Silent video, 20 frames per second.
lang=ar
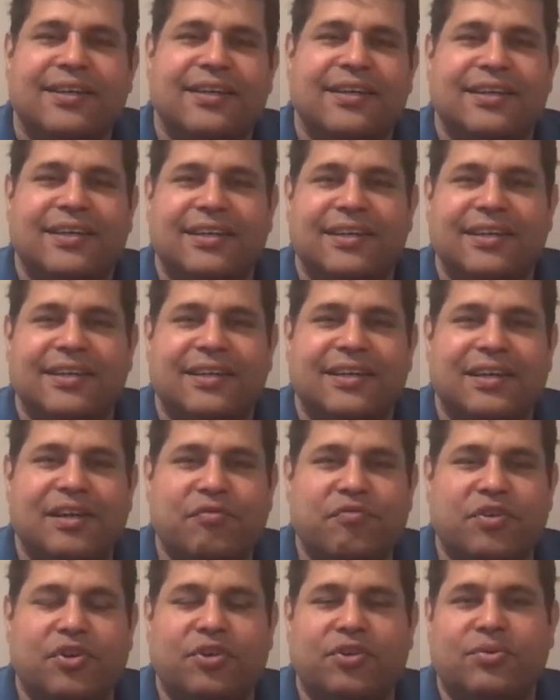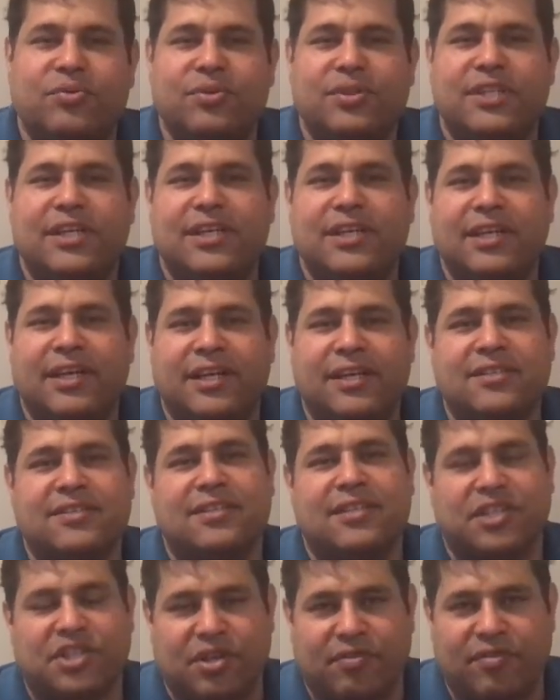آه، في حدود ال... احنا
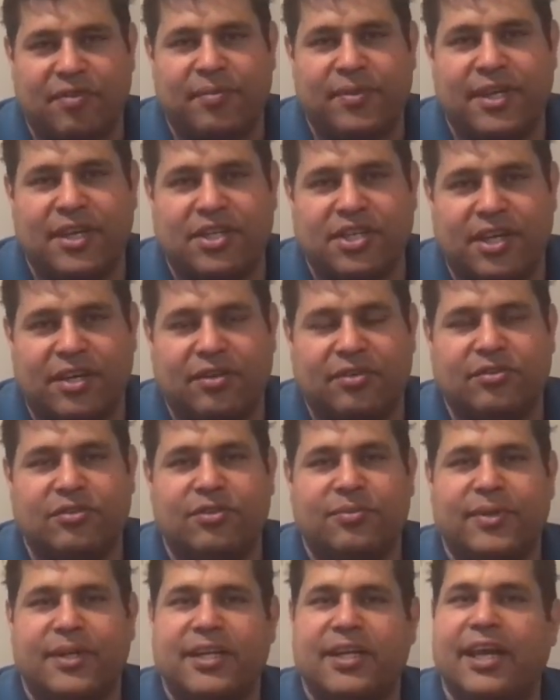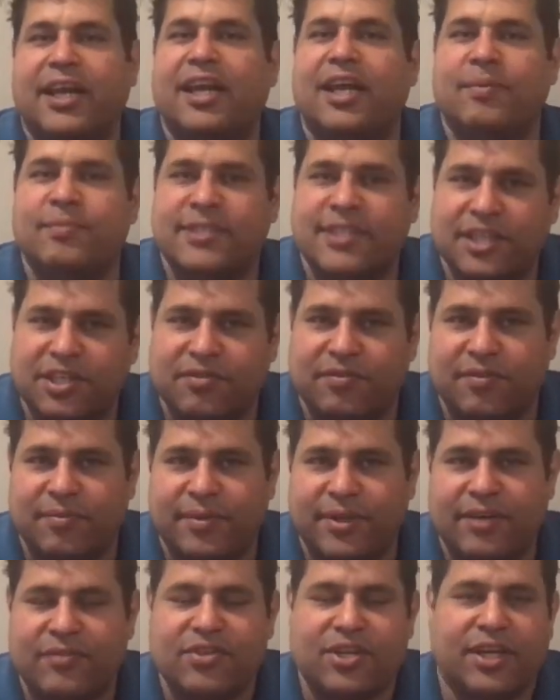16% شهر اكتوبر كان 15%
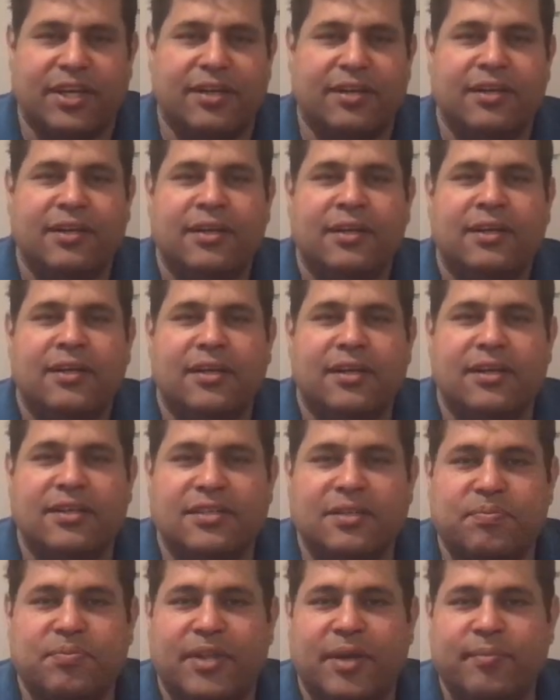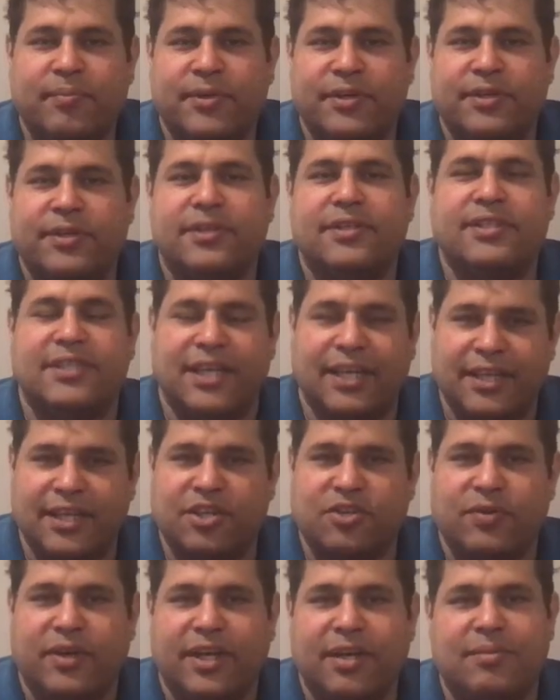في شهر آه، سبتمبر زياده
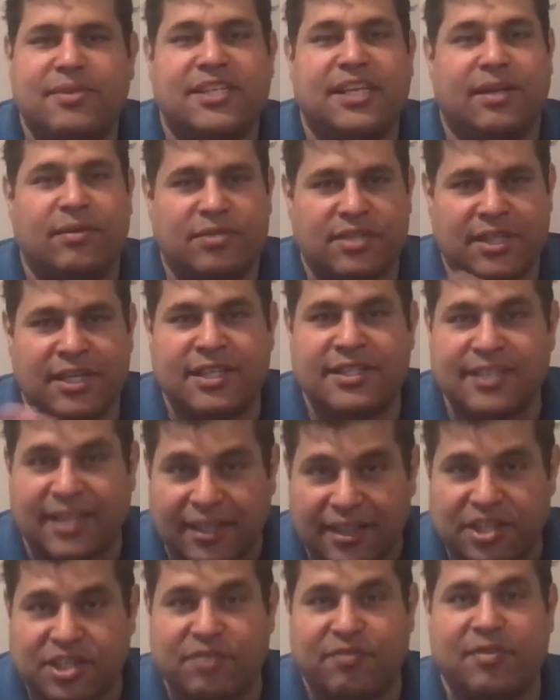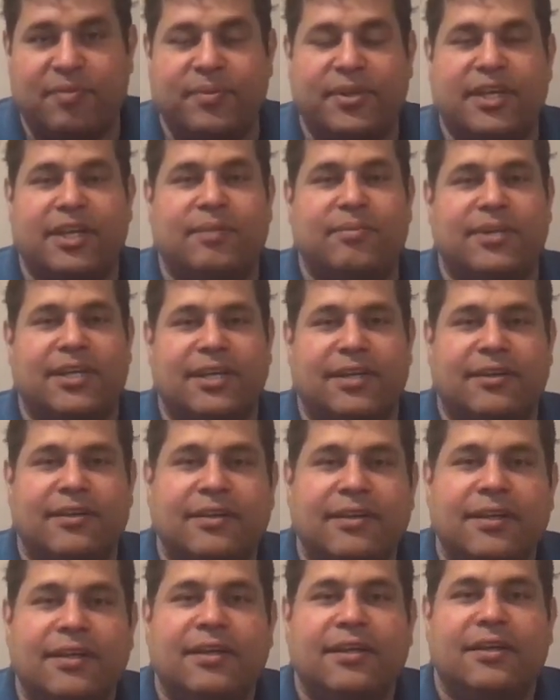شويه بس احنا وصلنا 19% قبل كده
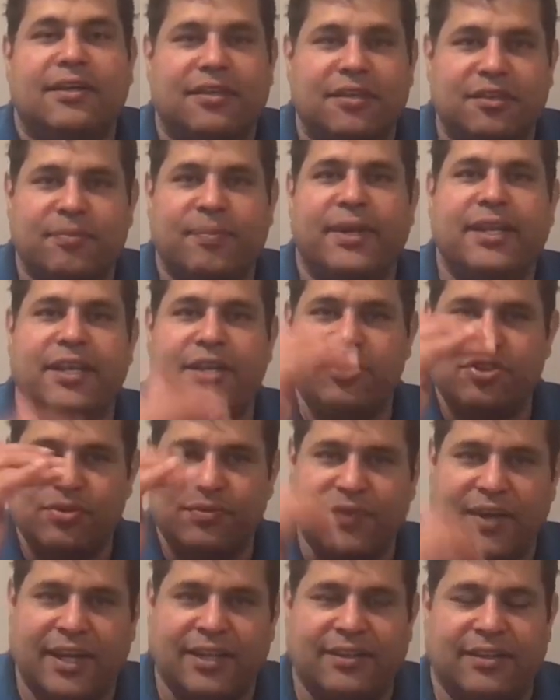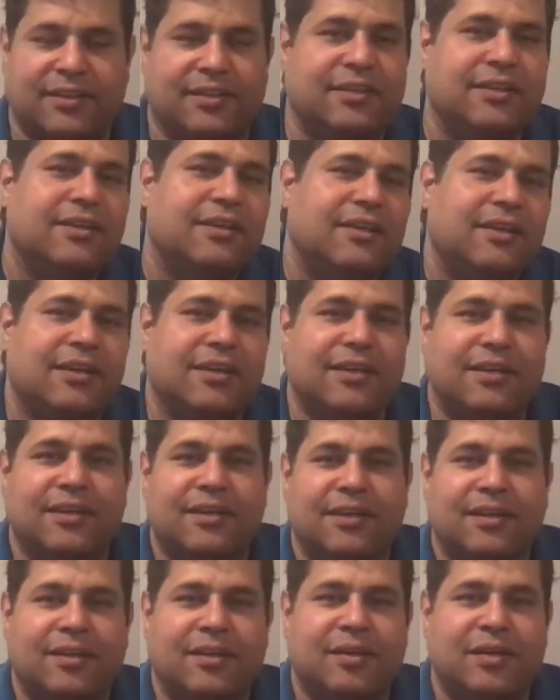نتمنى نشوف اكتر
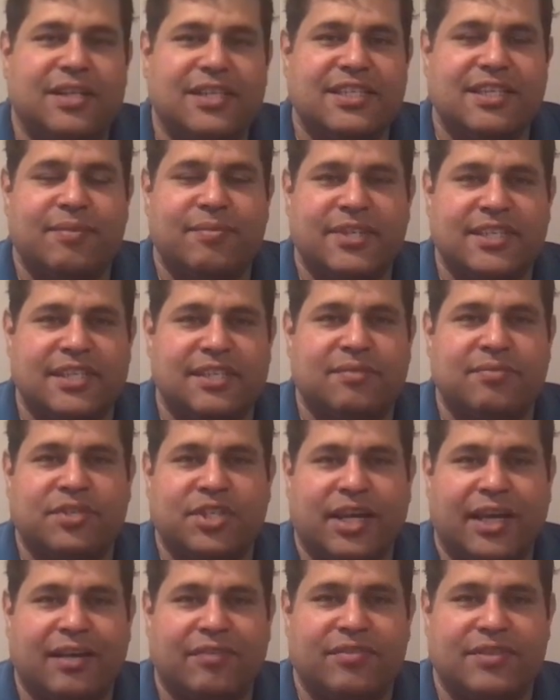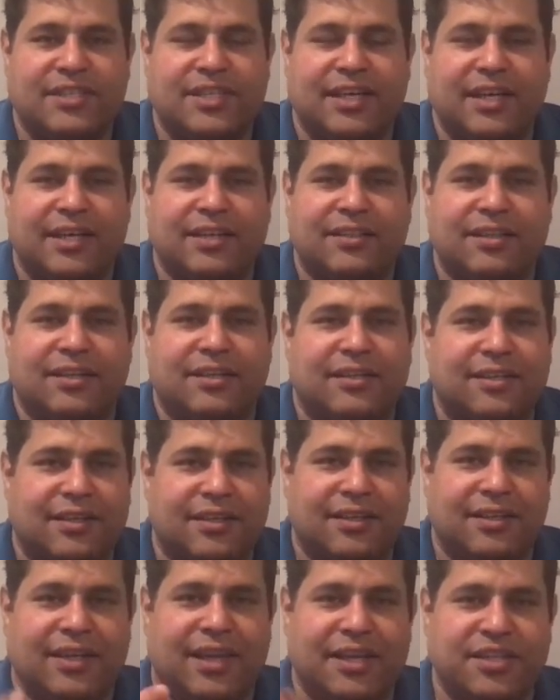آه، لسه ما زلت مش عارف ازاي اقدر
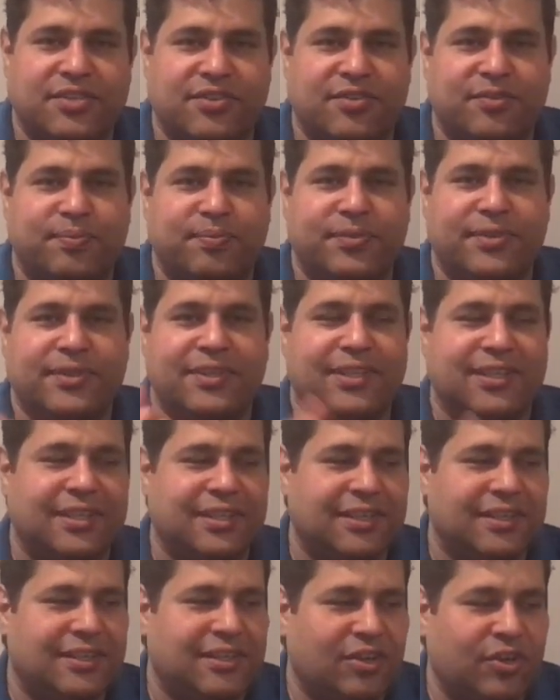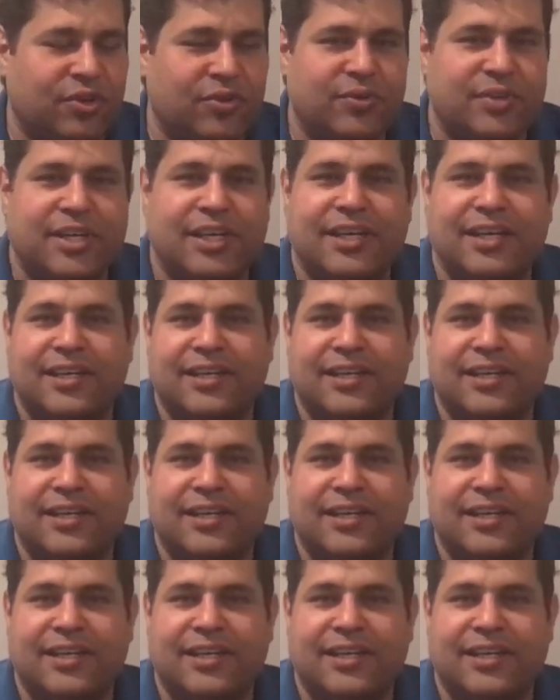اجذب عيون